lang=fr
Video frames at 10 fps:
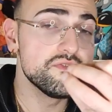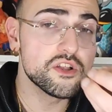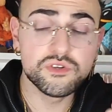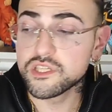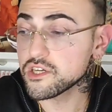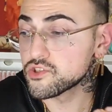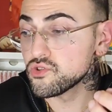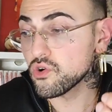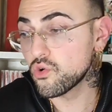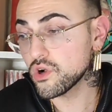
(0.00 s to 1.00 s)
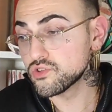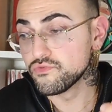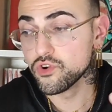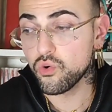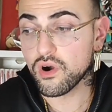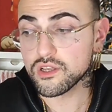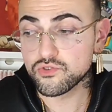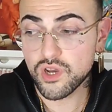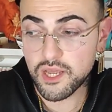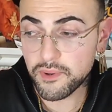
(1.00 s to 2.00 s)
Il va lui dire ce quoi tu veux croire,
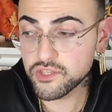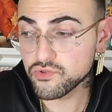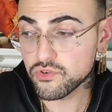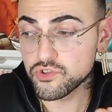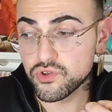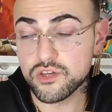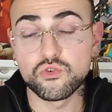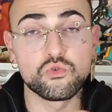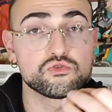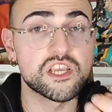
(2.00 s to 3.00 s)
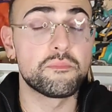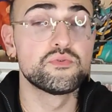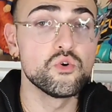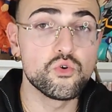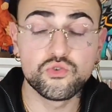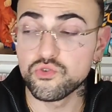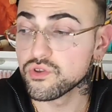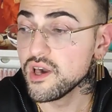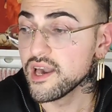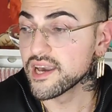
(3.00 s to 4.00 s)
tu as l'impression que cela ne contient plus
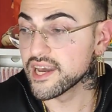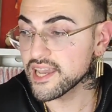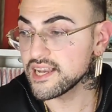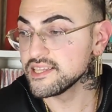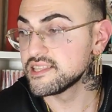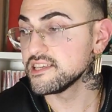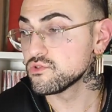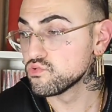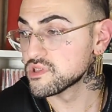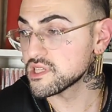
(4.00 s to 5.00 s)
aucune réalité, tout